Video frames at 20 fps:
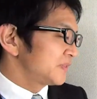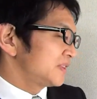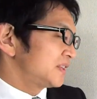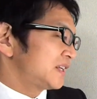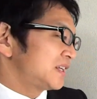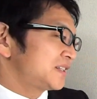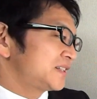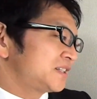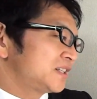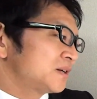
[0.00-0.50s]

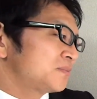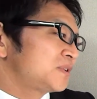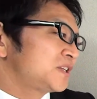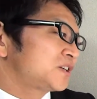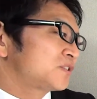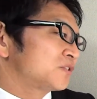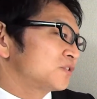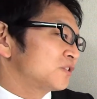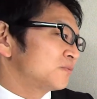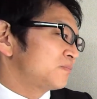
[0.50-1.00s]
で、ちなみ
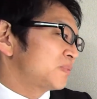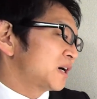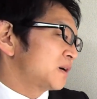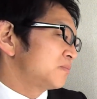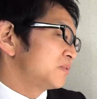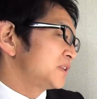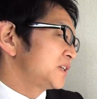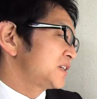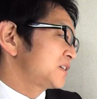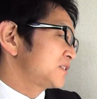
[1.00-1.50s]
にこの
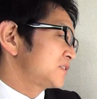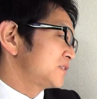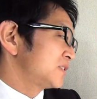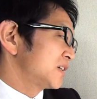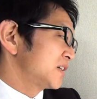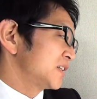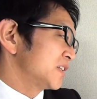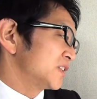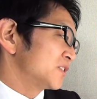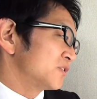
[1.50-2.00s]
パブリック
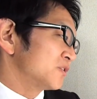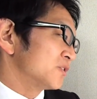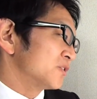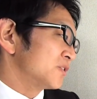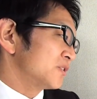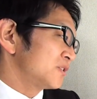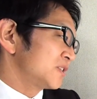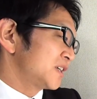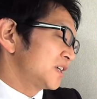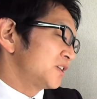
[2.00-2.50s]
だけだ
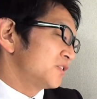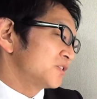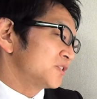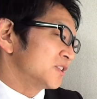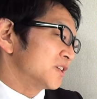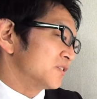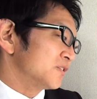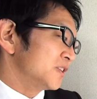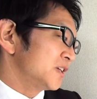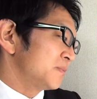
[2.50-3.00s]
と形容詞
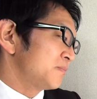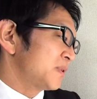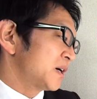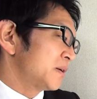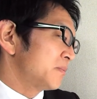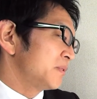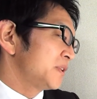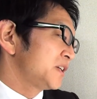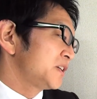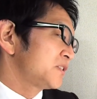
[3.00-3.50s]
なので、
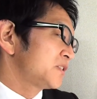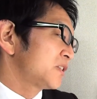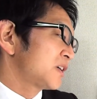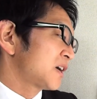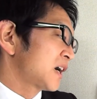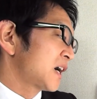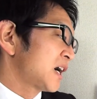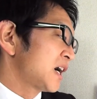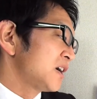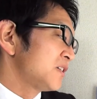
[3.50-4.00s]

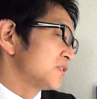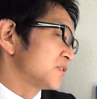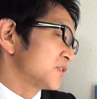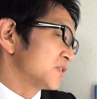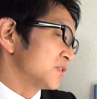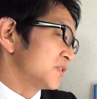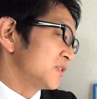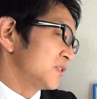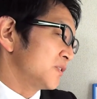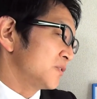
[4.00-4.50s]

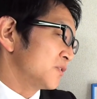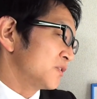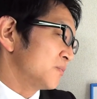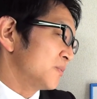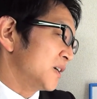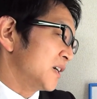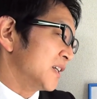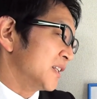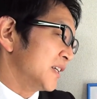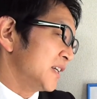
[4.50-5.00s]
パブリックハウスっていう言
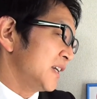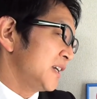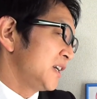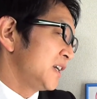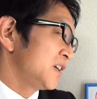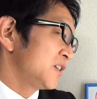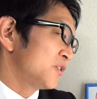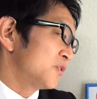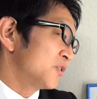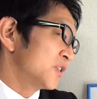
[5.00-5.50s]
葉がね、
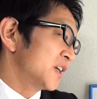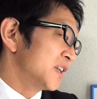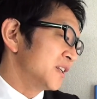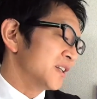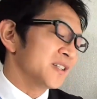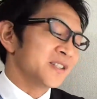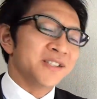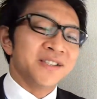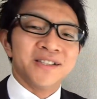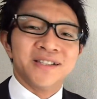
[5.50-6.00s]
語源
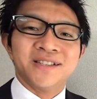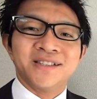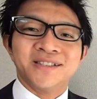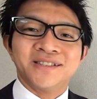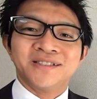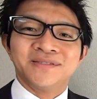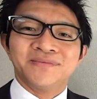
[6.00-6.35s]
らしいです。